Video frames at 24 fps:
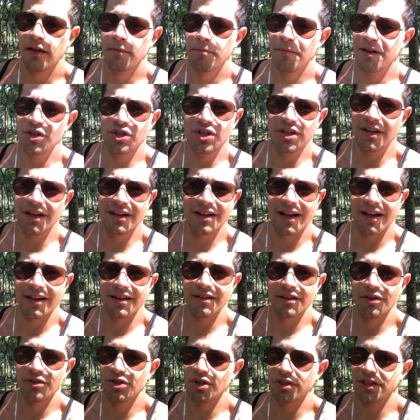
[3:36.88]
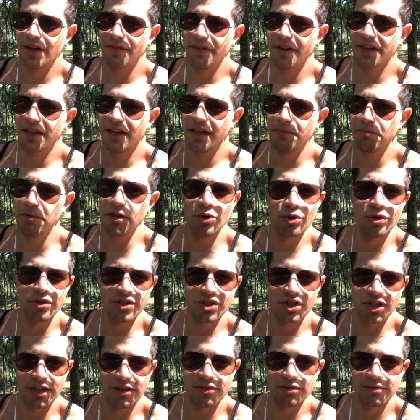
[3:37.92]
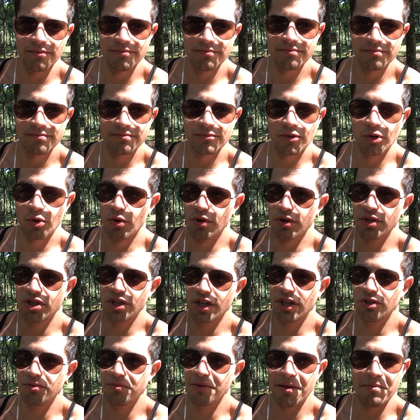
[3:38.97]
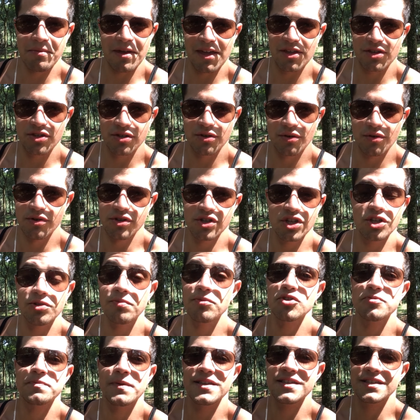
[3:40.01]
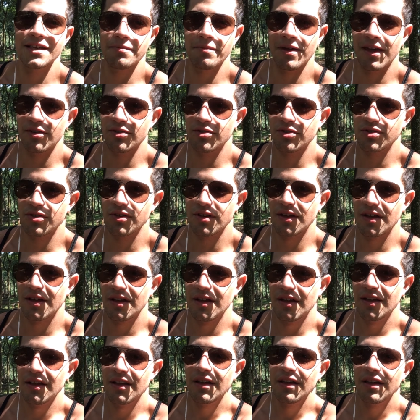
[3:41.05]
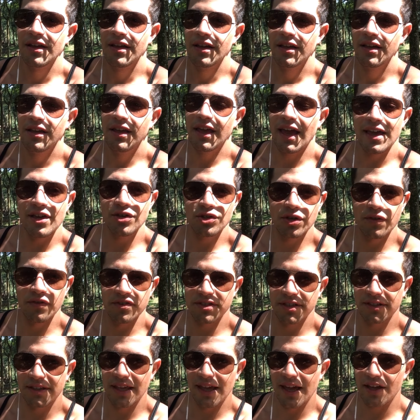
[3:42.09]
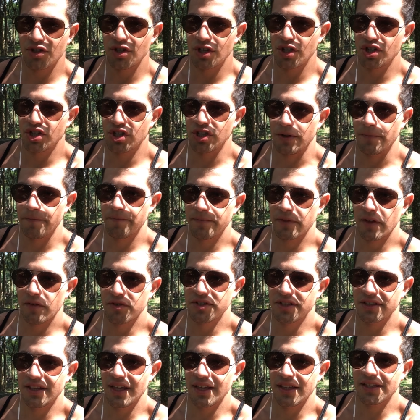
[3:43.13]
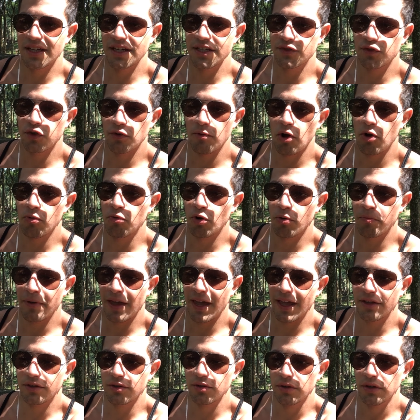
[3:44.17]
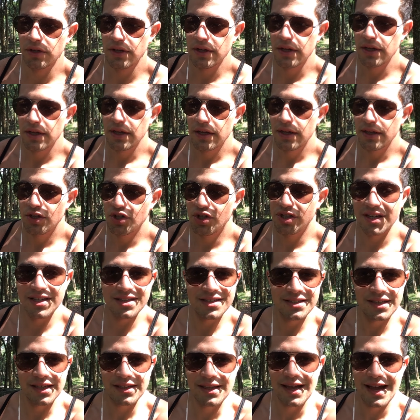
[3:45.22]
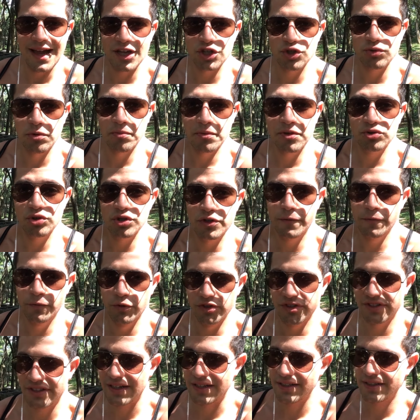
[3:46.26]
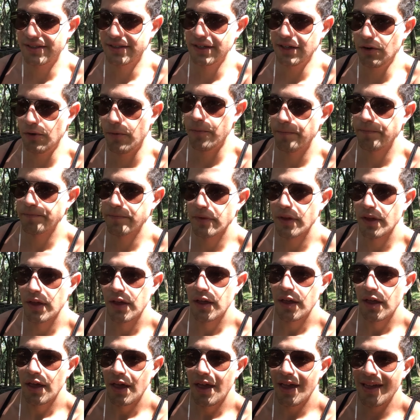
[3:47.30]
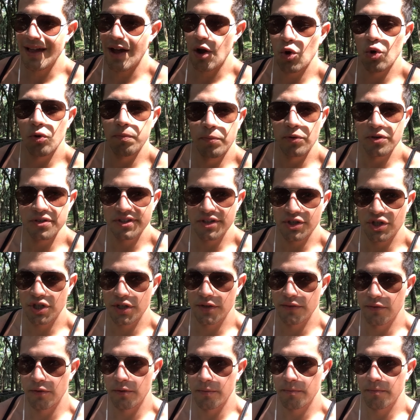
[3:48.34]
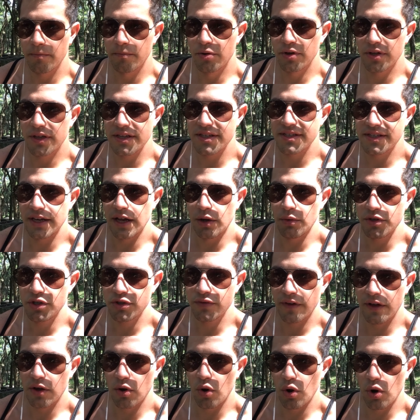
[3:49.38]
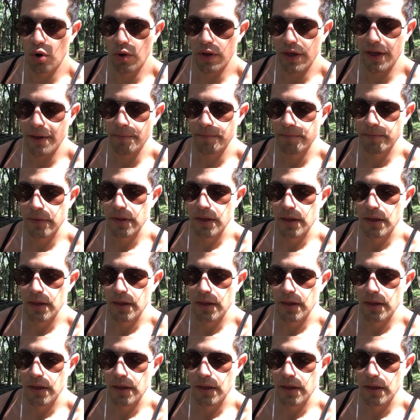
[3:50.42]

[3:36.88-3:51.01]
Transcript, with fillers: Imagina, cara, eu só estava aqui me curtindo, curtindo minha mente, curtindo meus pensamentos. E é isso que você tem que atingir. Você tem que transformar um momento de ansiedade, um momento de frustração, em algo positivo, porque senão isso vai corroer